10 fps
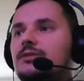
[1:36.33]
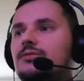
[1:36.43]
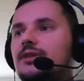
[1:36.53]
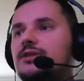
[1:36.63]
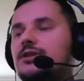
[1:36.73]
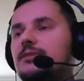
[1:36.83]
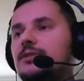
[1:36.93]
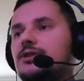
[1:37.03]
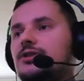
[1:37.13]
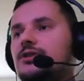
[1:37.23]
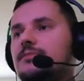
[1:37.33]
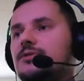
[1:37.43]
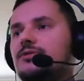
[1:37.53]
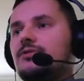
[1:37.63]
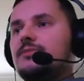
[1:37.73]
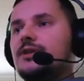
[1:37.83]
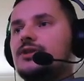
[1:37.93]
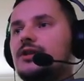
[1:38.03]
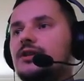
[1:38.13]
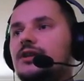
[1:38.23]
Tutaj chcecie mieć 10% do
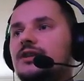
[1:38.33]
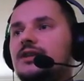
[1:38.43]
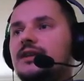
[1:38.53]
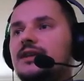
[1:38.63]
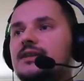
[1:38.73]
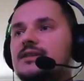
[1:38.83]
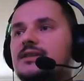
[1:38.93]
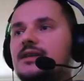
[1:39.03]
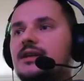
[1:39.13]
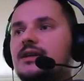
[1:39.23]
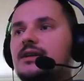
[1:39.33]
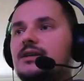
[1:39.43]
obrażeń, inteligencję